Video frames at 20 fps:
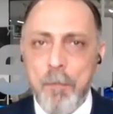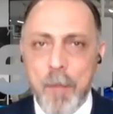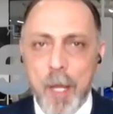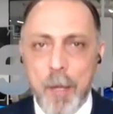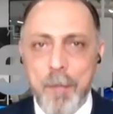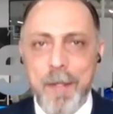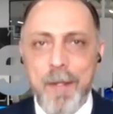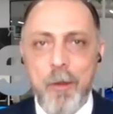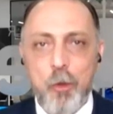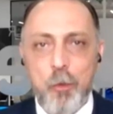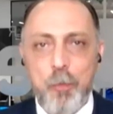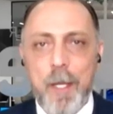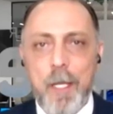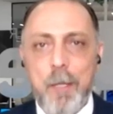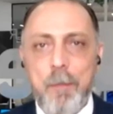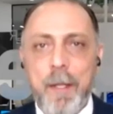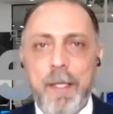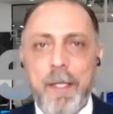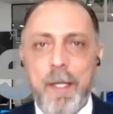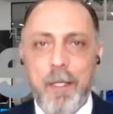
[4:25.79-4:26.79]
اما بالنسبه
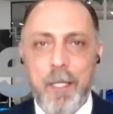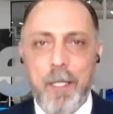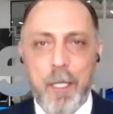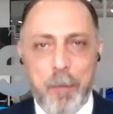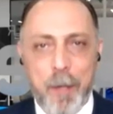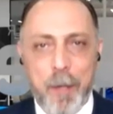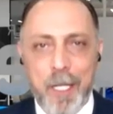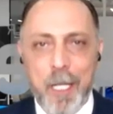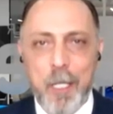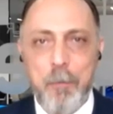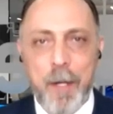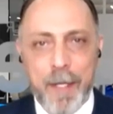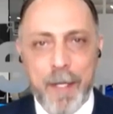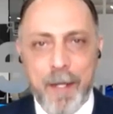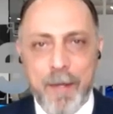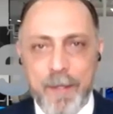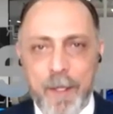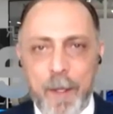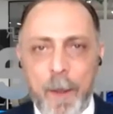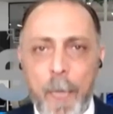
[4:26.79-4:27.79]
لبنك اليابان
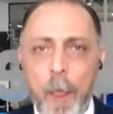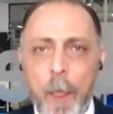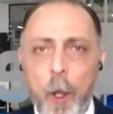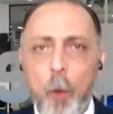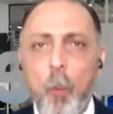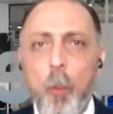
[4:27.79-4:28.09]
المركزي